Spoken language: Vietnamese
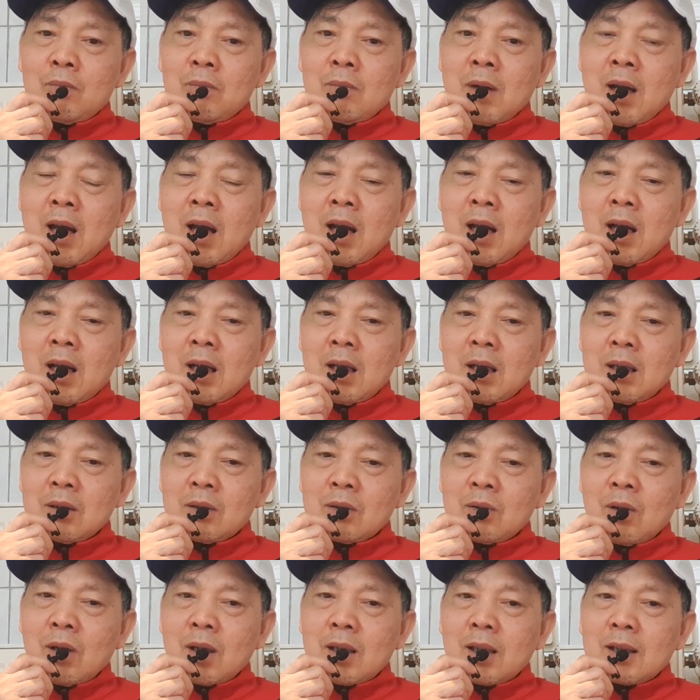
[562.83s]
mà
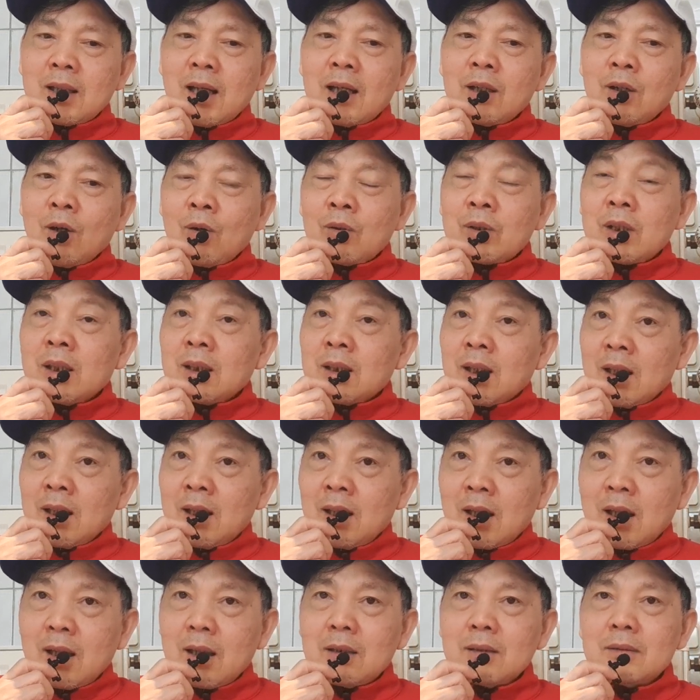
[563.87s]
có cái thái độ kỳ thị
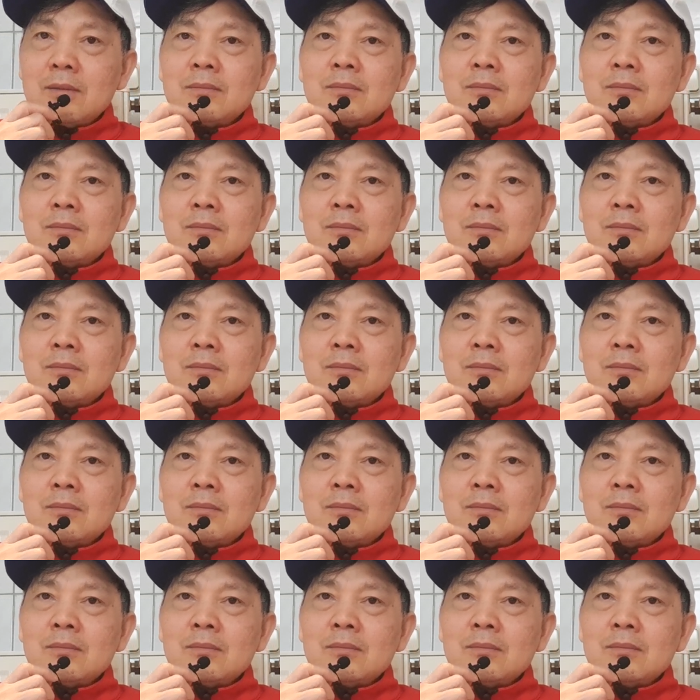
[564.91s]
á